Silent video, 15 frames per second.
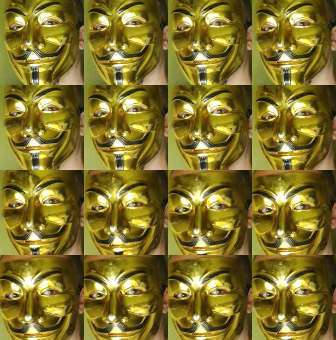Cześć.
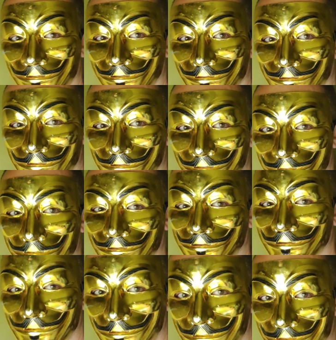Szybka
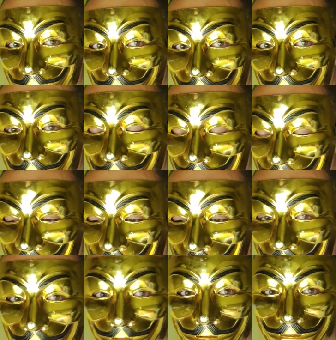wrzutka do ogródka.
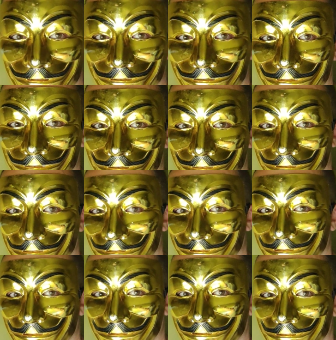A więc tak,
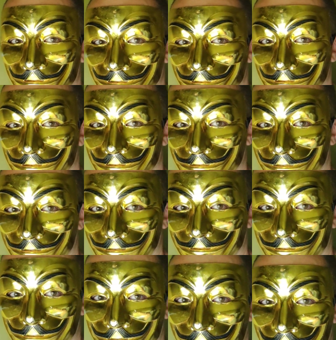był zapowiedziany
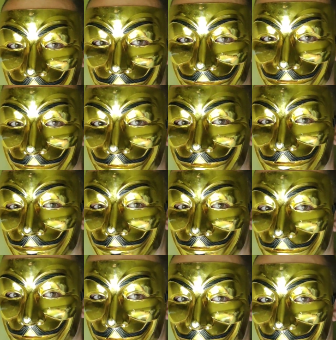konkurs,
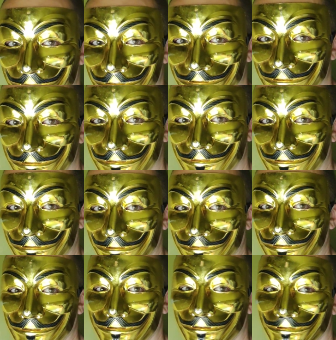właśnie ruszamy.
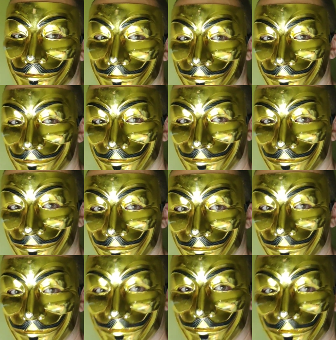Zgłoszenia
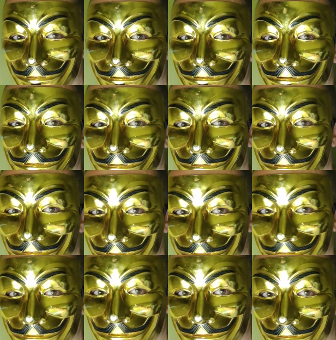będą przyjmowane do
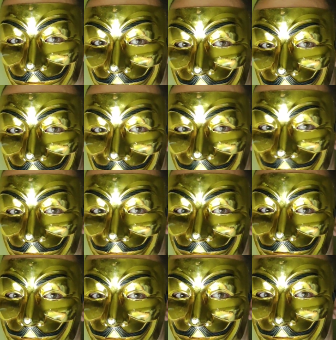następnego piątku, do
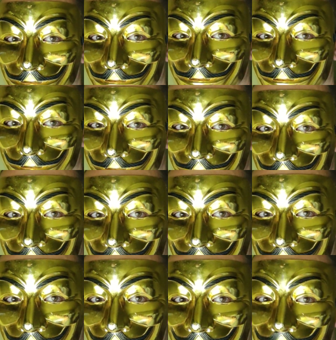godziny 20.
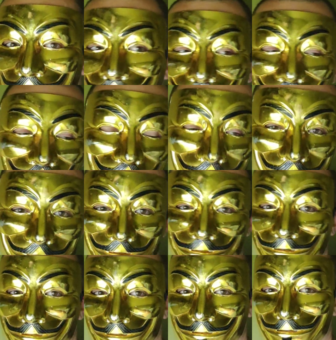Co trzeba
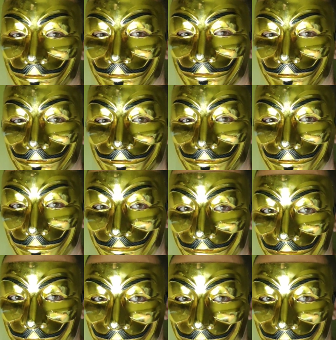zrobić, żeby wziąć udział?